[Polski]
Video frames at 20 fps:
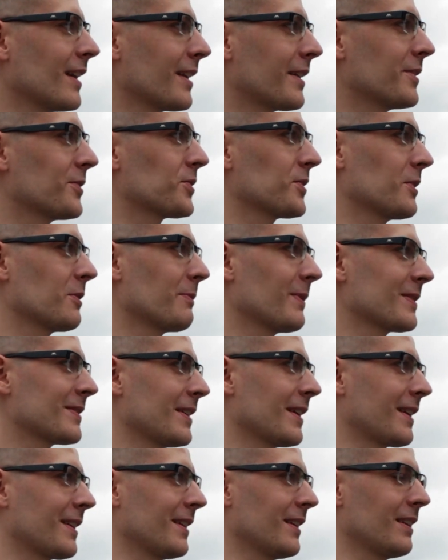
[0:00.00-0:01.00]
taki, że no
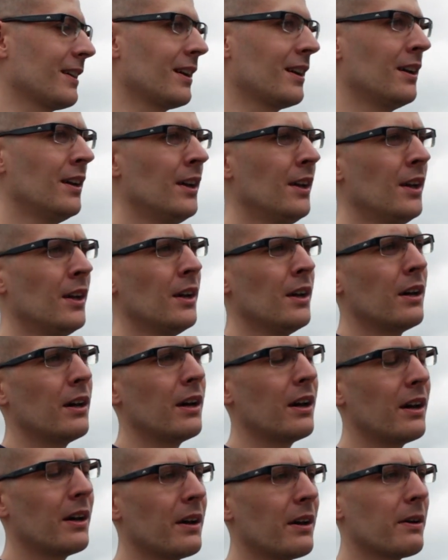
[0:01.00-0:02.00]
masakra, nie? E,
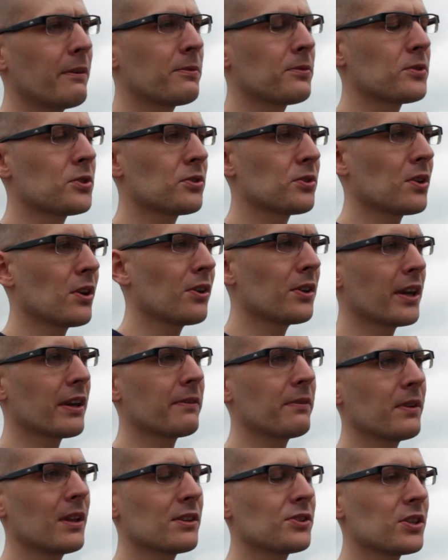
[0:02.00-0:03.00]
w
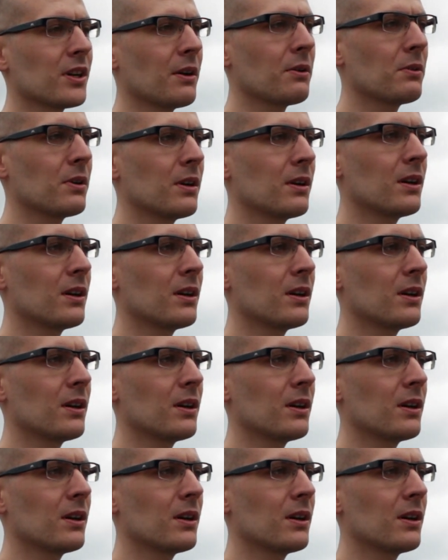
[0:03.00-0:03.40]
środek wyleciały